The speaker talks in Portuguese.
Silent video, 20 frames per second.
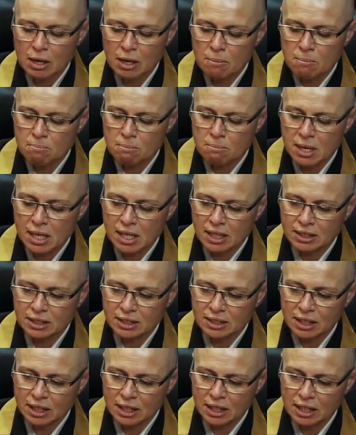
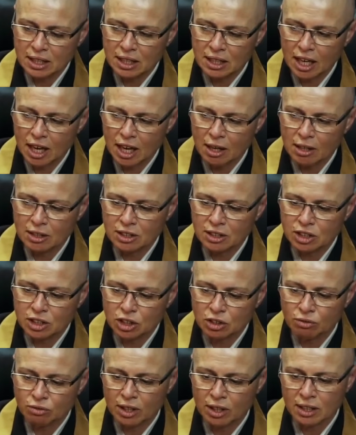mas ir, a, ir
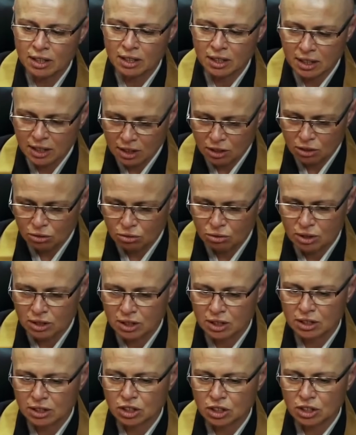desvendando,
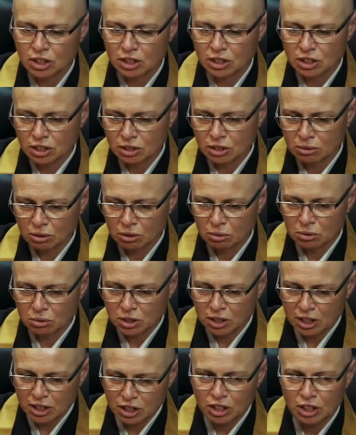eh, como
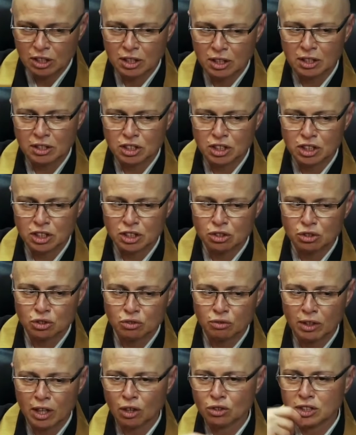que a gente diz os
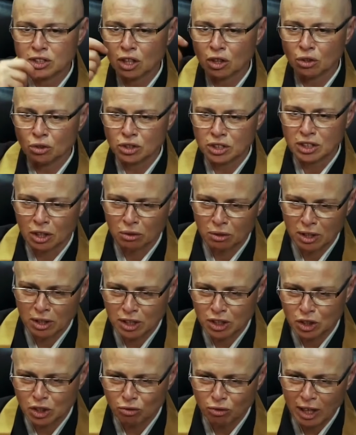véus da ilusão que a
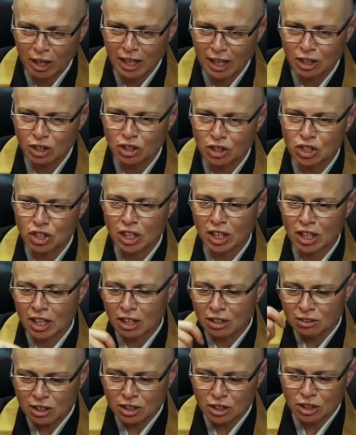gente fala, né?
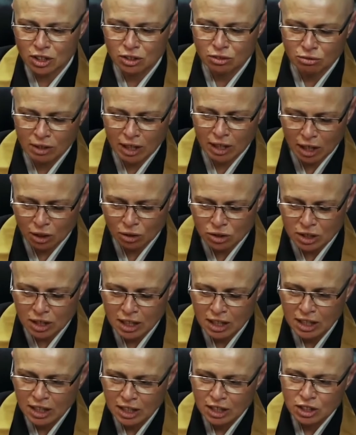tirando esses véus
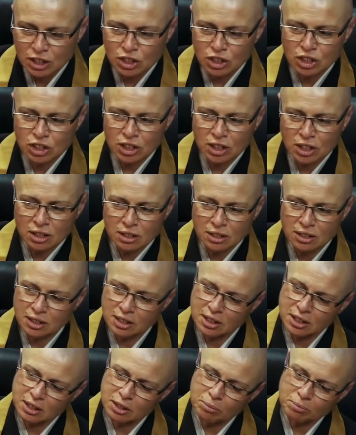de
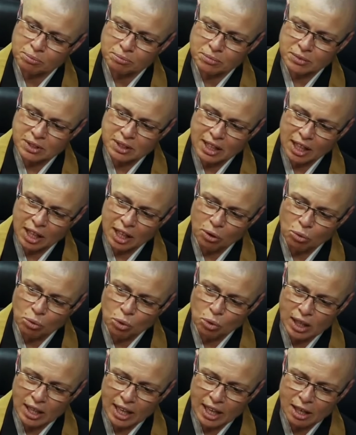uh, ter um
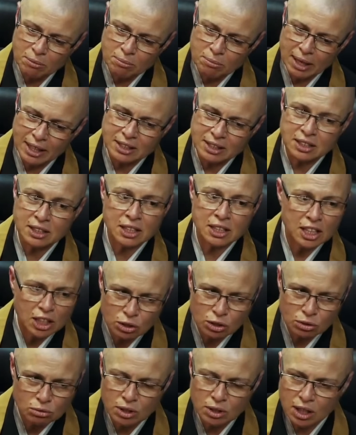olhar mais
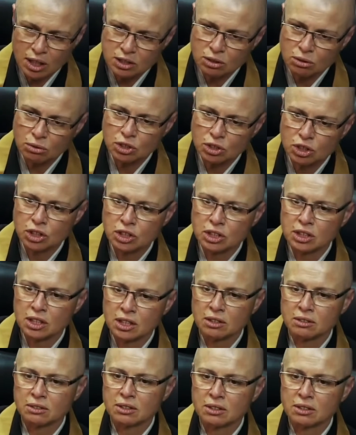crítico em relação ao cotidiano.